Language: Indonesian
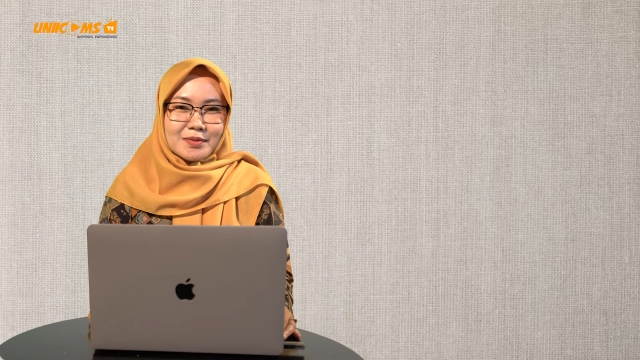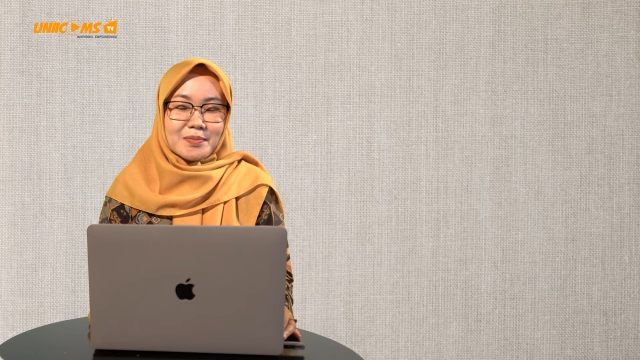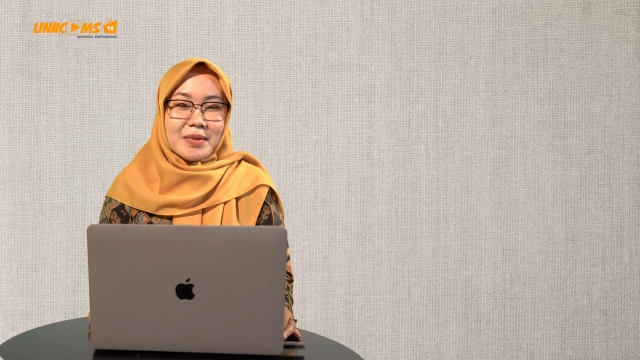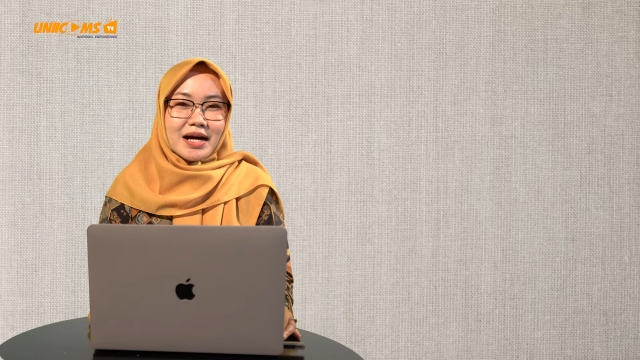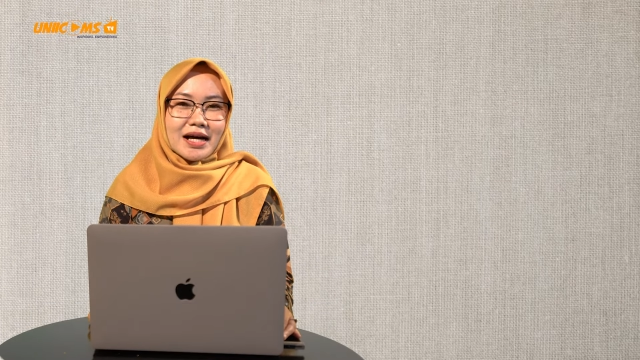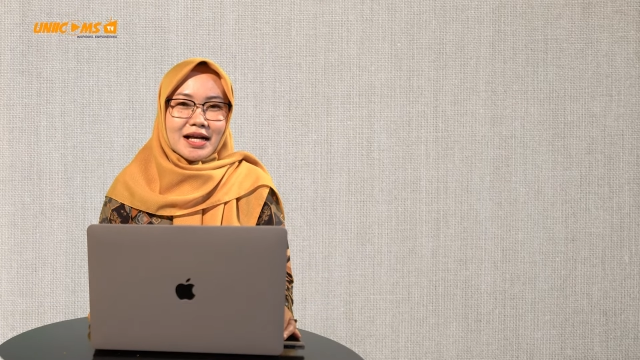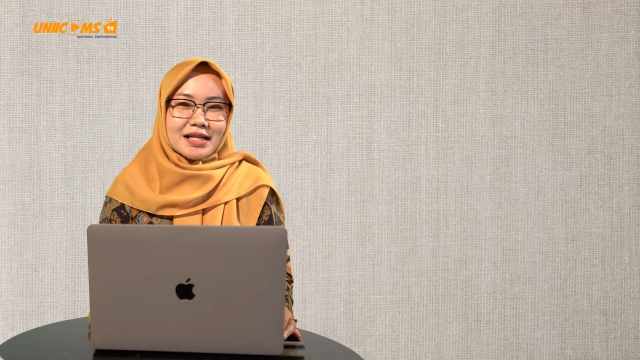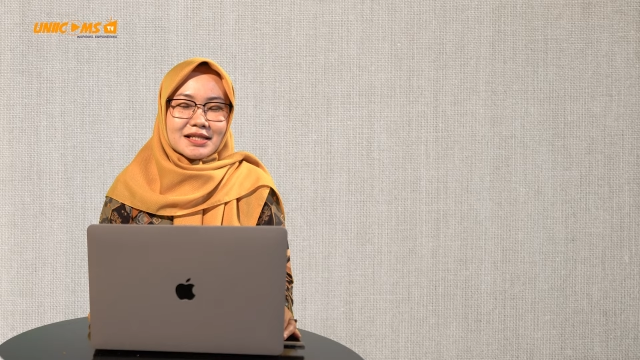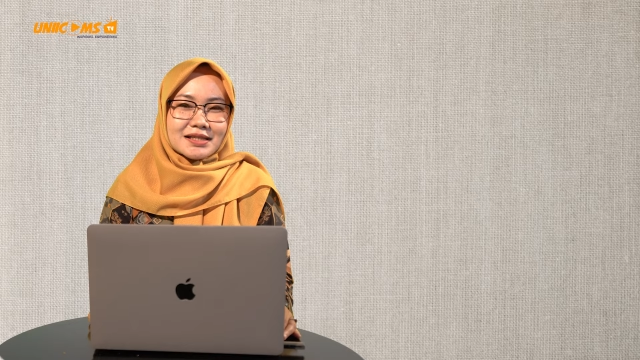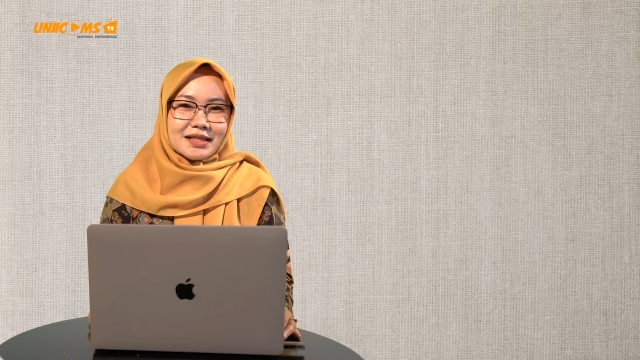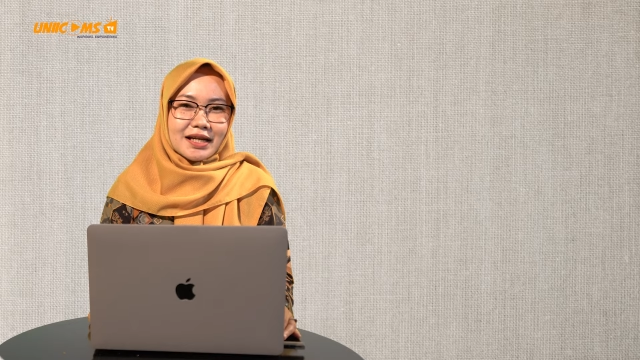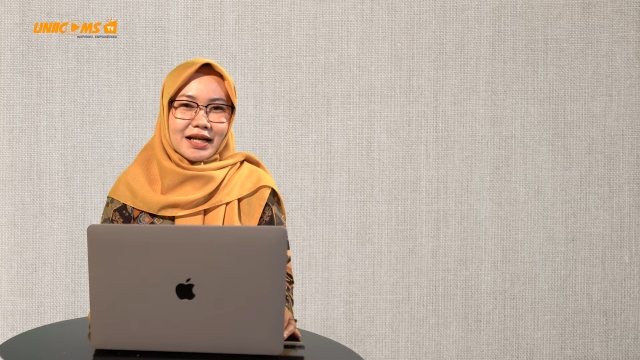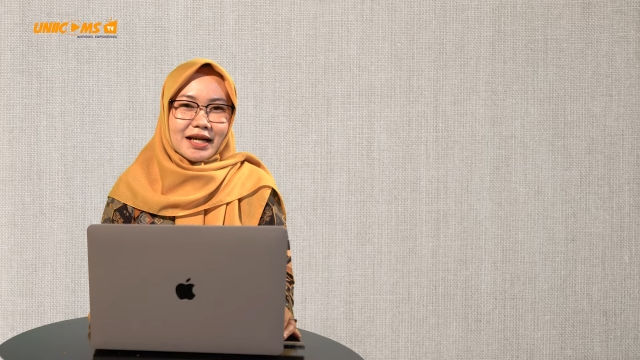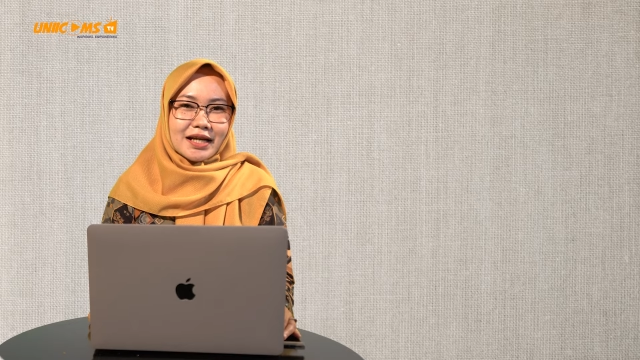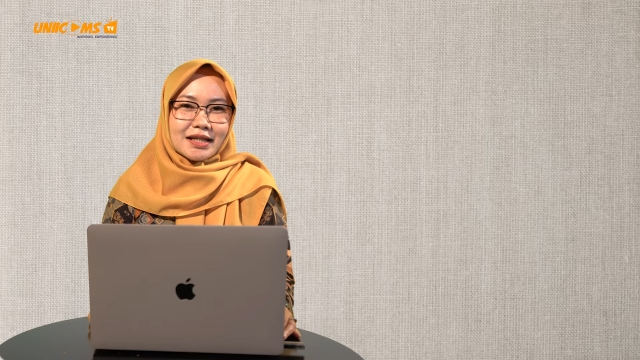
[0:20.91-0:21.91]
membahas
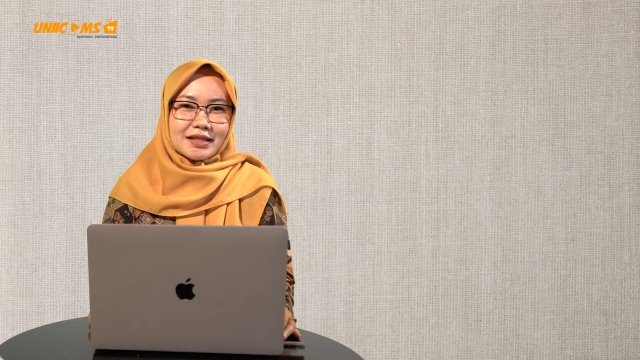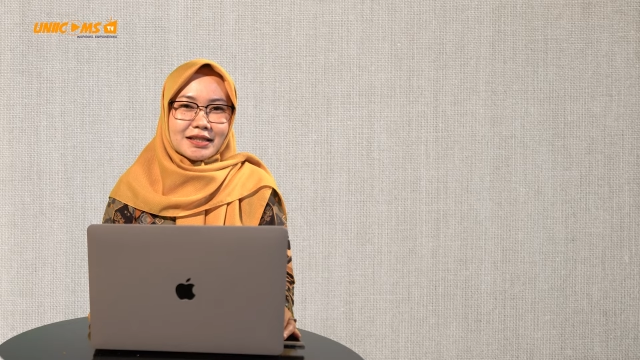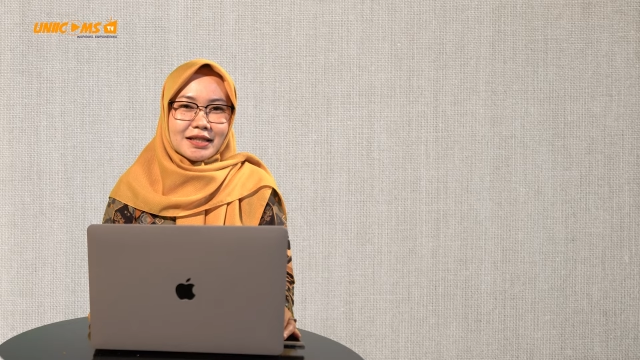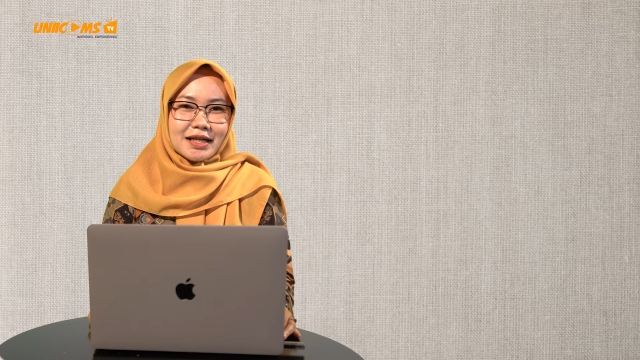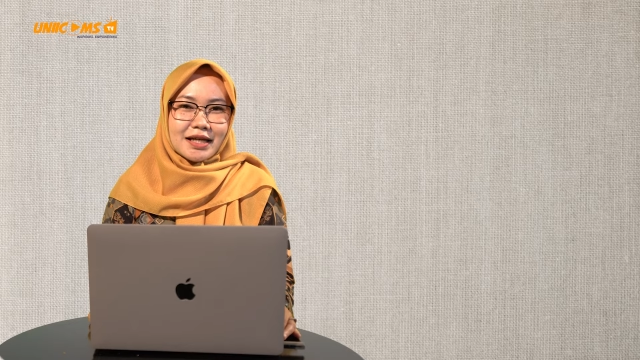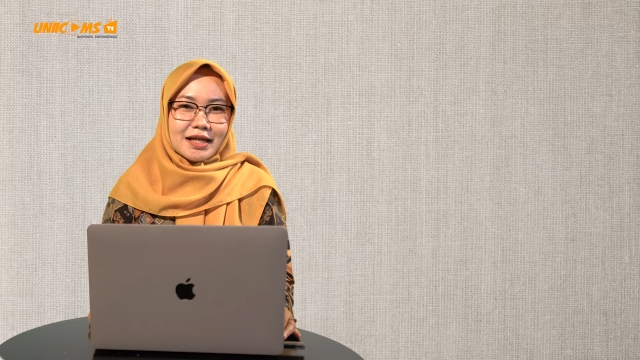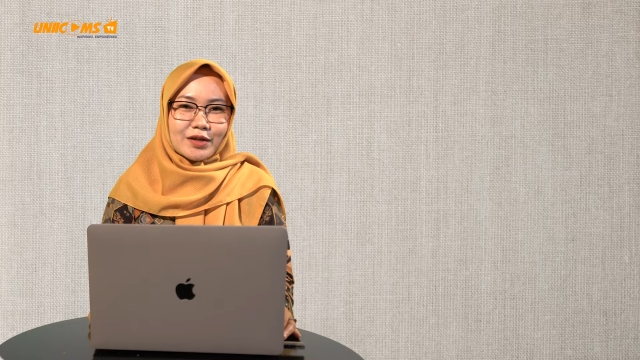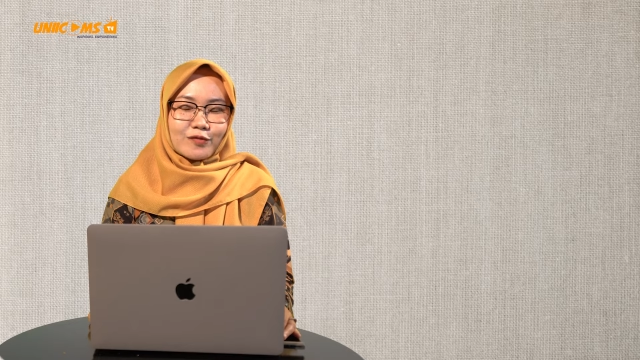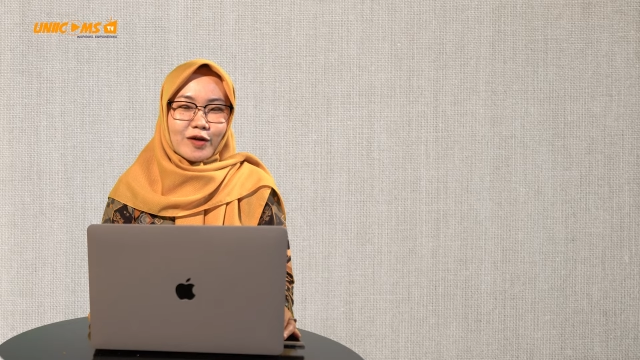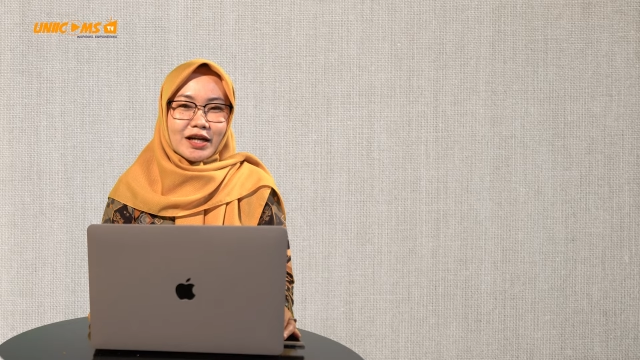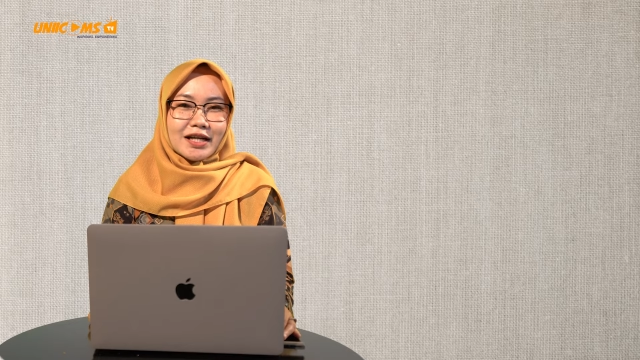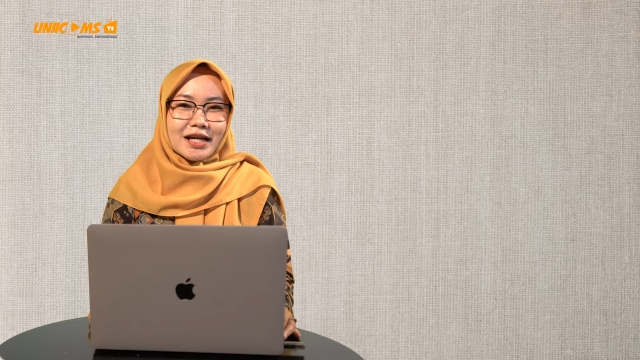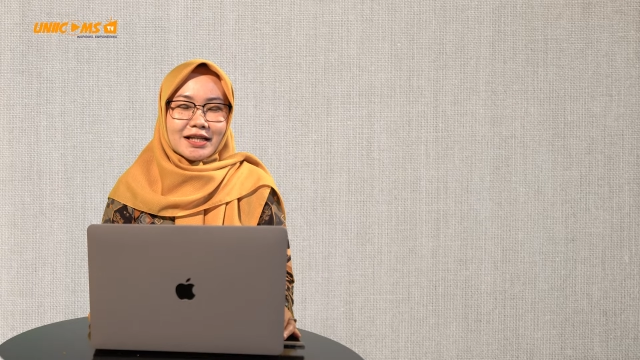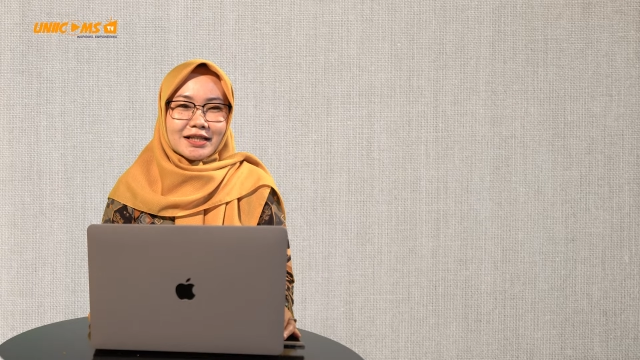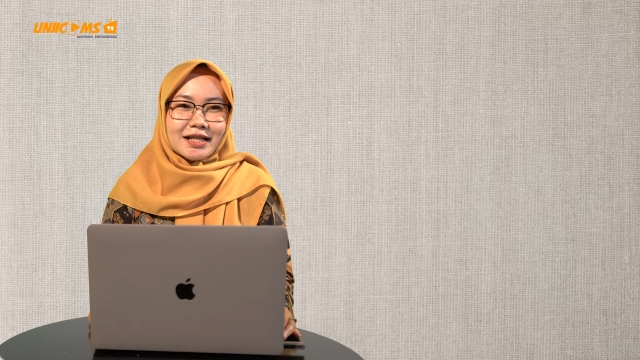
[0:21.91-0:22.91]
terkait dengan
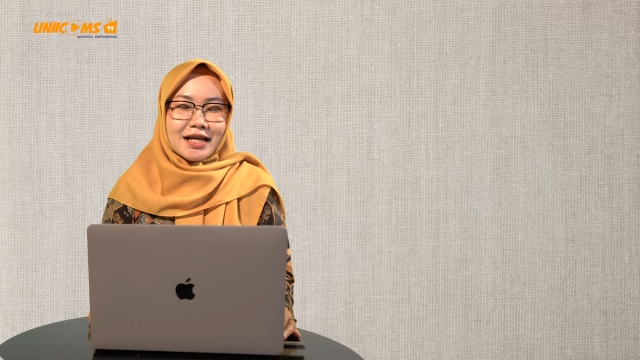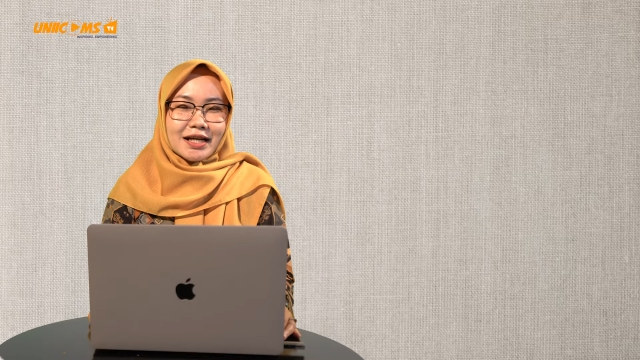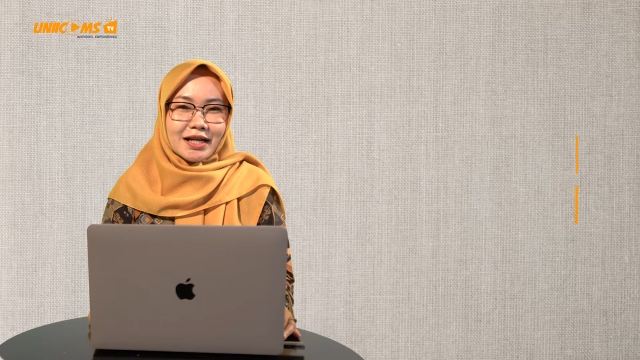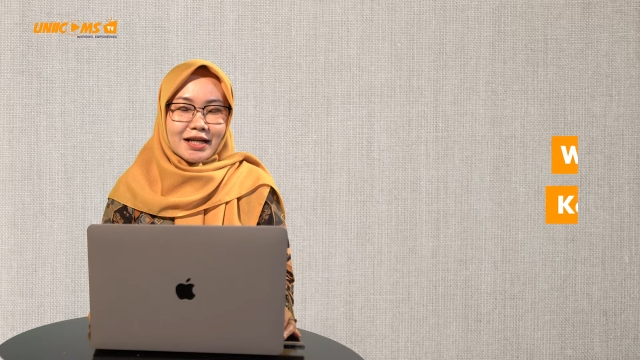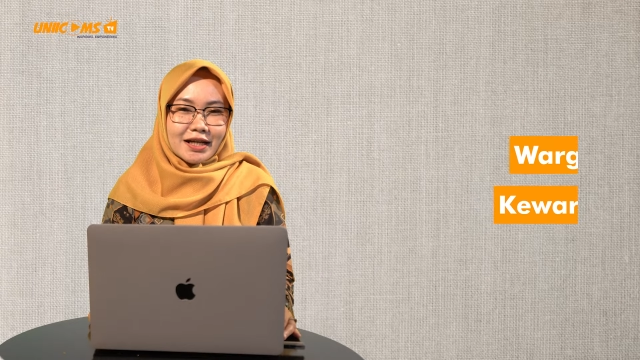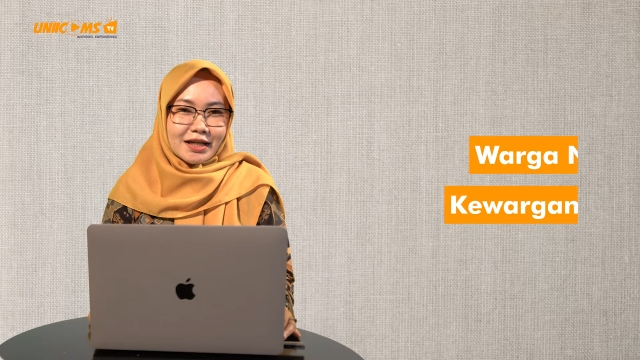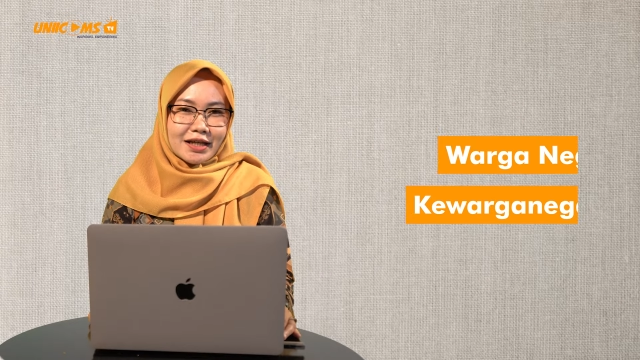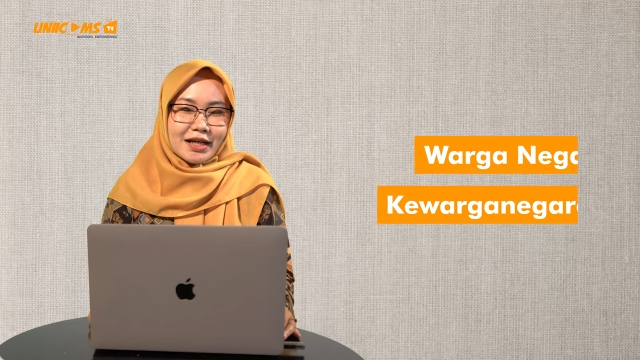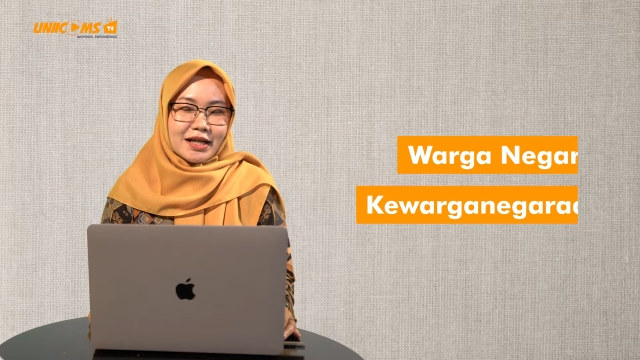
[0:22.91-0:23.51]
warga negara